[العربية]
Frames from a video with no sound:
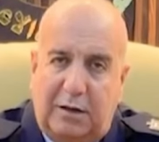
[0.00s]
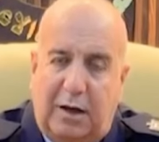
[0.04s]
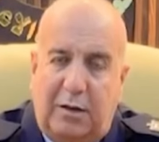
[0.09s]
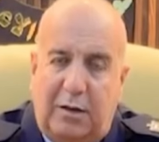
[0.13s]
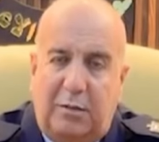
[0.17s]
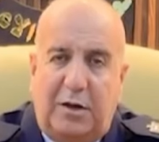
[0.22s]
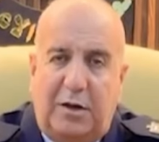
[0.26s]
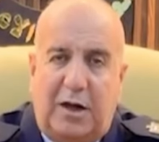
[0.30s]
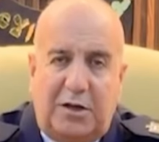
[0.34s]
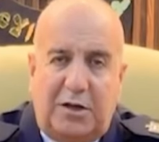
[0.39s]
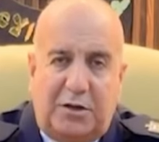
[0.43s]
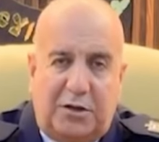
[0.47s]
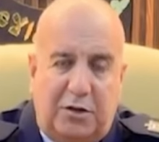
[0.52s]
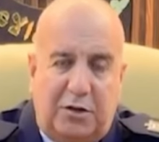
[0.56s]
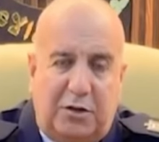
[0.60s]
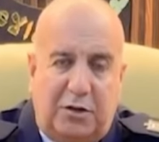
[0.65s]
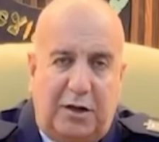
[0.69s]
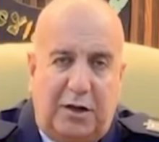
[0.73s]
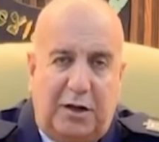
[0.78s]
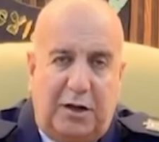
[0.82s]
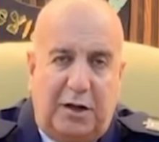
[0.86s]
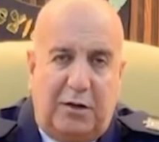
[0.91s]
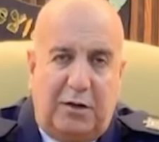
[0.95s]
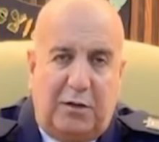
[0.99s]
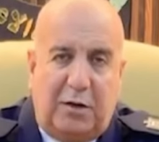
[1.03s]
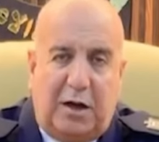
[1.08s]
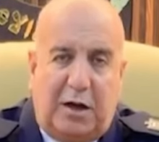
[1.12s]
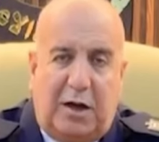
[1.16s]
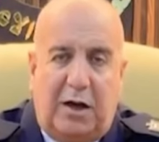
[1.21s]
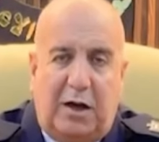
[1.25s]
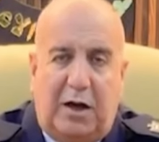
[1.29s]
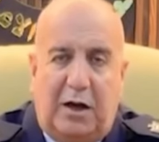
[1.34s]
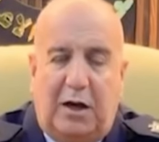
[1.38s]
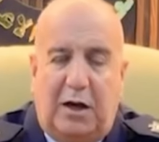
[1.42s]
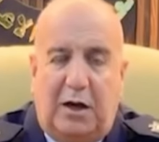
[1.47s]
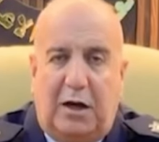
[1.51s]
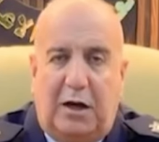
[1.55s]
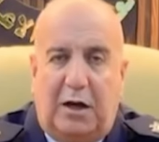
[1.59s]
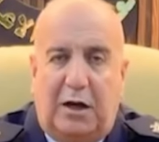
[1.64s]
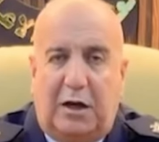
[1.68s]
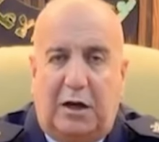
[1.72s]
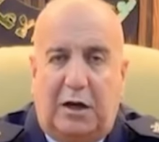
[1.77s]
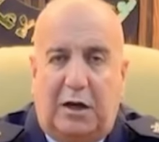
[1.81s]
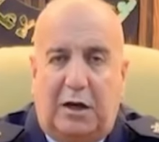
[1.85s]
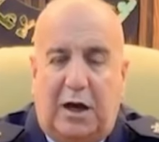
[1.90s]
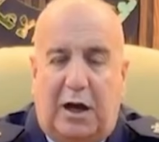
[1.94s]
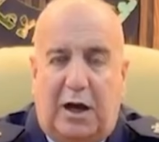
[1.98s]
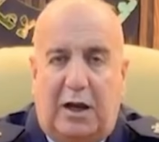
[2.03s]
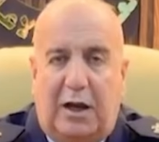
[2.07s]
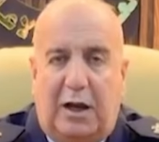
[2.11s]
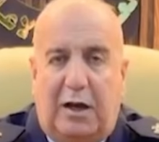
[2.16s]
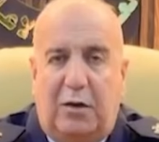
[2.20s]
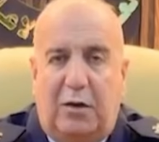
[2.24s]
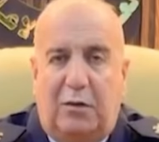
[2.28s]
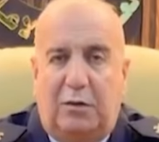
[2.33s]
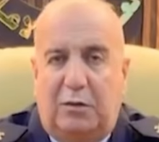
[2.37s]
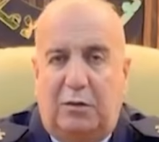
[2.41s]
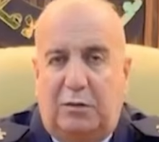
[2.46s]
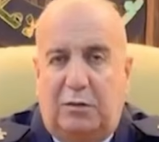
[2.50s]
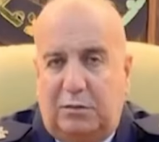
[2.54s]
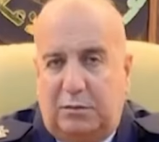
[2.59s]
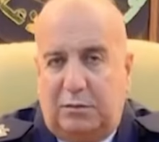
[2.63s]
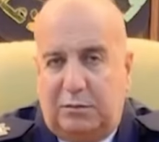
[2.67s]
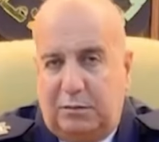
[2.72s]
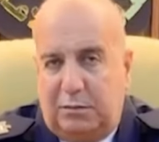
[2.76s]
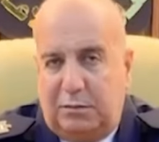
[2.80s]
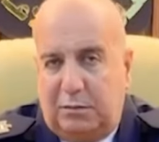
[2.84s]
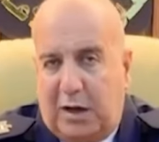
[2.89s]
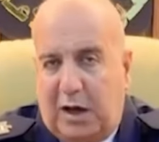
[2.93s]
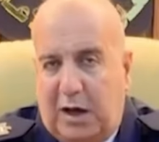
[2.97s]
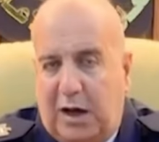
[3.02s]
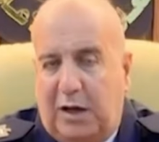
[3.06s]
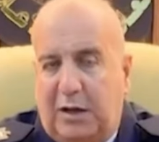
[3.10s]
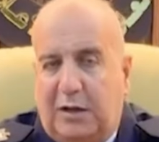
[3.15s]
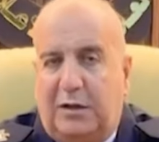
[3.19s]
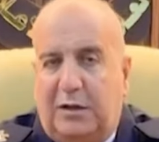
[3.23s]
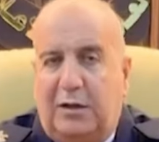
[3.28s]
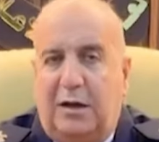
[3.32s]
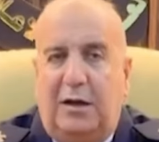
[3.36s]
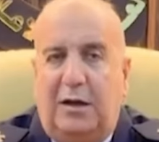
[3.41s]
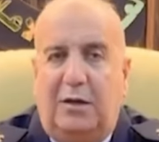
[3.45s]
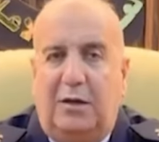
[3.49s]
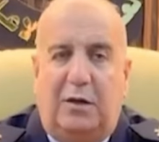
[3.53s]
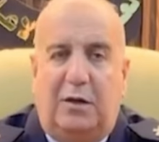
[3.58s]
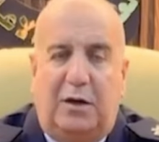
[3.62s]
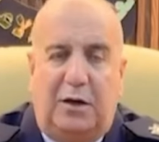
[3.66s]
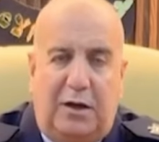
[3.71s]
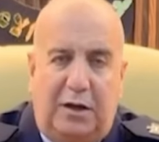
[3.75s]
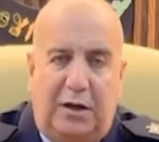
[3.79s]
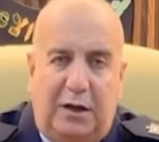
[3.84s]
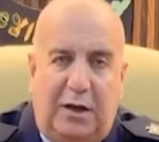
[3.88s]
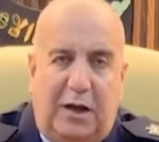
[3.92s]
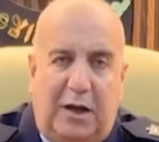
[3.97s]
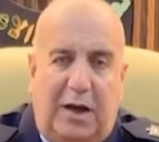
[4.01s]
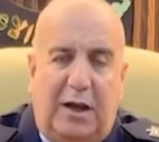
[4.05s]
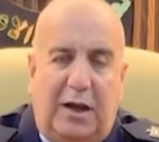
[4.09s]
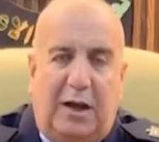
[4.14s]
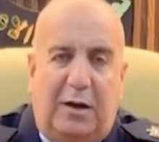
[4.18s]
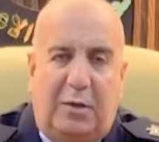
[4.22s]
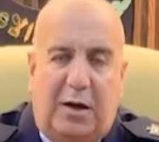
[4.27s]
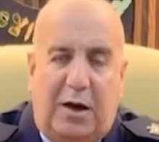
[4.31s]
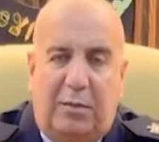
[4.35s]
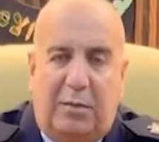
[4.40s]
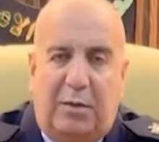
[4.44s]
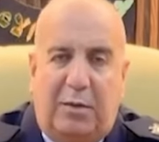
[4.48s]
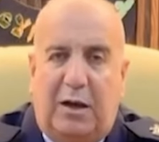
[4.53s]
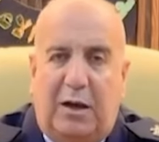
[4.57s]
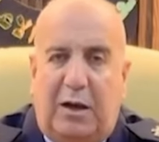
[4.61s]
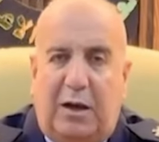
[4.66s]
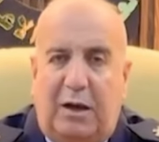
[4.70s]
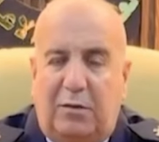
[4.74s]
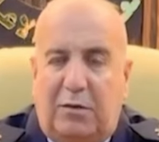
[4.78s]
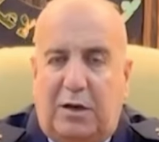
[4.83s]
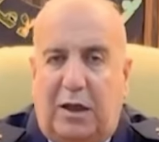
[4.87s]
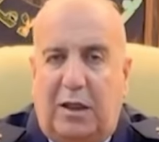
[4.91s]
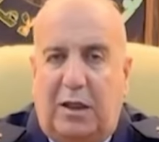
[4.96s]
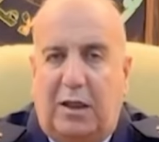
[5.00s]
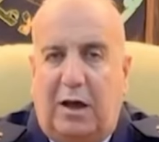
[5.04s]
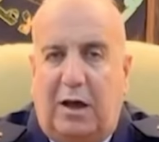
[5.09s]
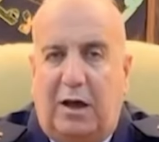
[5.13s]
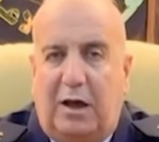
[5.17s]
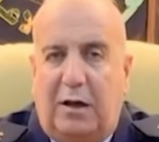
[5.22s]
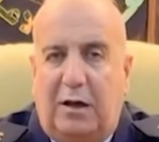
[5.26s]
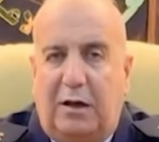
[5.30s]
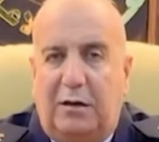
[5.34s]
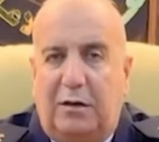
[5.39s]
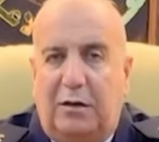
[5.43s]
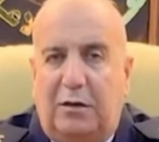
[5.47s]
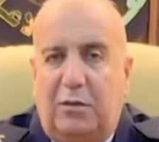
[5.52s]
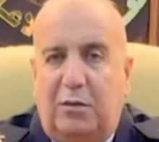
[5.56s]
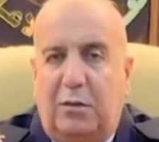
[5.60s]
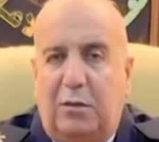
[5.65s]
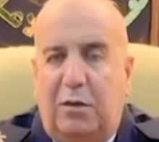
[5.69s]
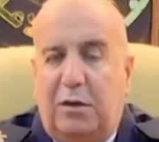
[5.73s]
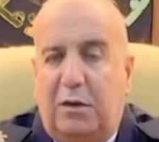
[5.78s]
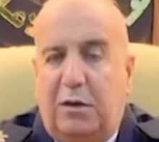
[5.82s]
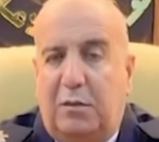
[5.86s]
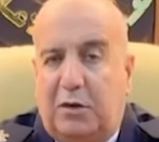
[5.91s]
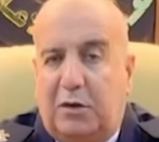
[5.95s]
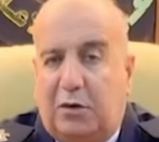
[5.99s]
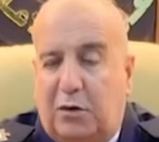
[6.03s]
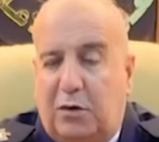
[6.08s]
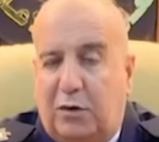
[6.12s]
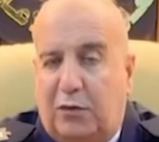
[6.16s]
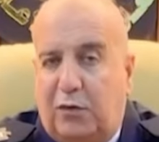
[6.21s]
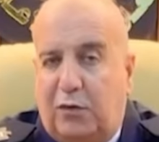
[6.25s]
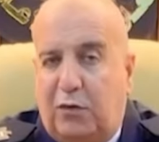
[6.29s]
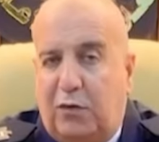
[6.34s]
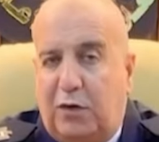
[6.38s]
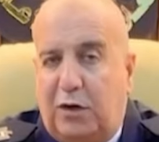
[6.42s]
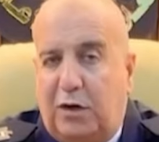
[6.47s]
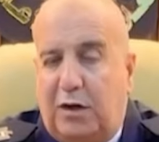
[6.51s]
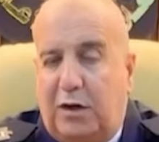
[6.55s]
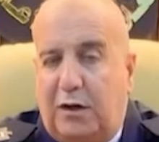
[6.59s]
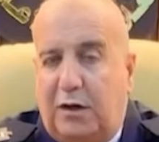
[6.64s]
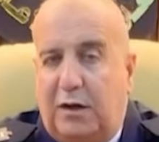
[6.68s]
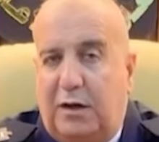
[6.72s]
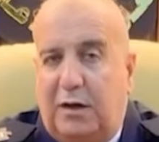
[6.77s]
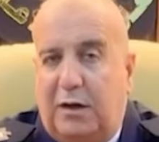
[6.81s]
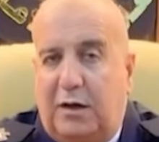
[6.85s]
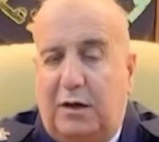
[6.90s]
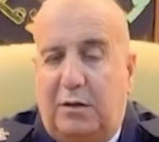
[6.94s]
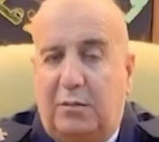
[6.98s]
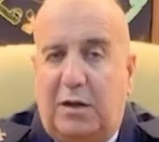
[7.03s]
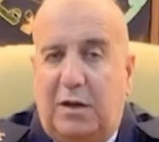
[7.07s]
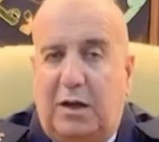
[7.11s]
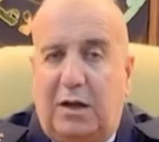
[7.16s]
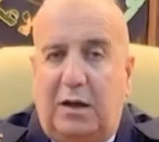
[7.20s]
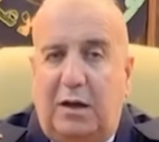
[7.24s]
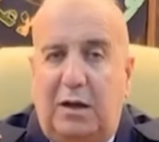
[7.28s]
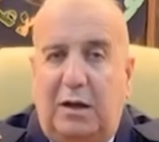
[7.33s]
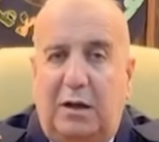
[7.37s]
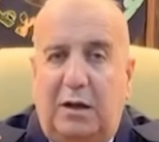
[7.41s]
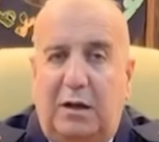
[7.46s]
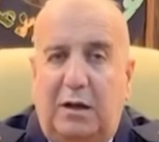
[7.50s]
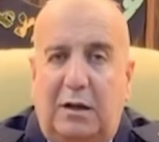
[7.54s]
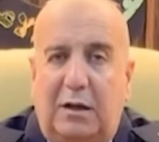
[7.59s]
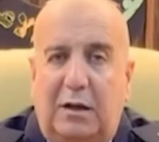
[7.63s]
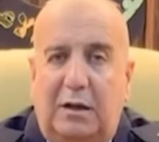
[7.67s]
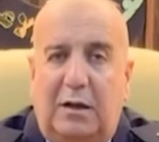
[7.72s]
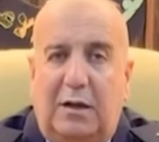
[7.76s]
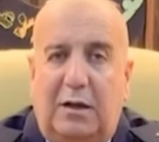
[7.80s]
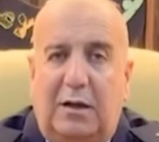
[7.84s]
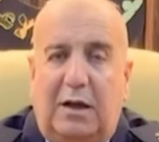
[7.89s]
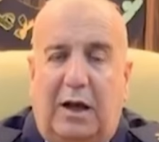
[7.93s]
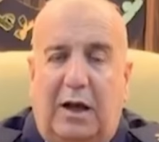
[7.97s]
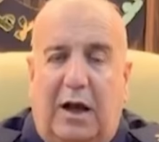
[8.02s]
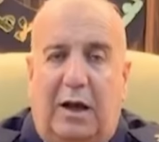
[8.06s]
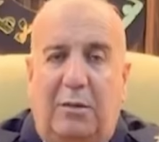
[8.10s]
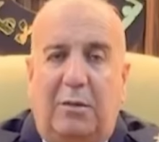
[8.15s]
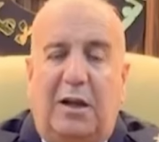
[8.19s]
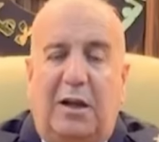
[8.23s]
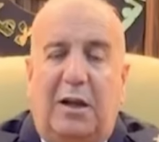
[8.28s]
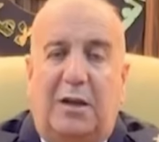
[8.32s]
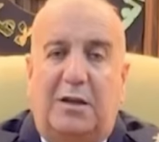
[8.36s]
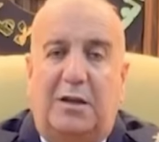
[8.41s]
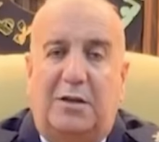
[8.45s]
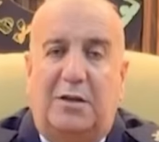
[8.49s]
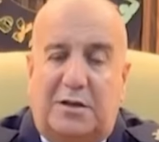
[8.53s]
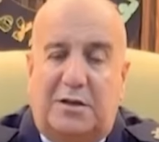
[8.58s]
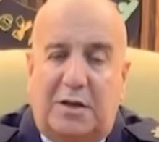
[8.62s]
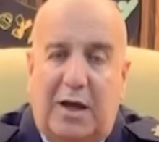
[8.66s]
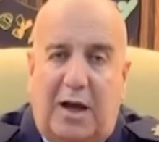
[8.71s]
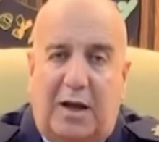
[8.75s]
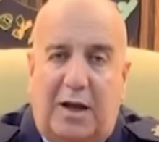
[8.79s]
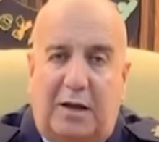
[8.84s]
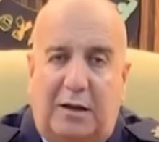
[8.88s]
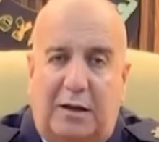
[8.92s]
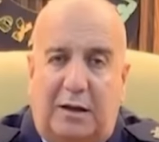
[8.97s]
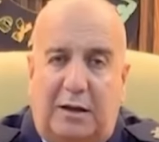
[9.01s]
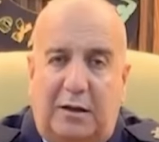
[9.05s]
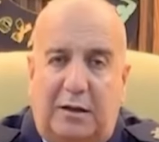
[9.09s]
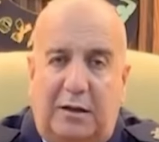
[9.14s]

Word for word: هم ناشدونا وقالوا ما عدنا وإحنا على باب الله وكذا ومثل ما تعرفون إحنا نعمل عمل إنساني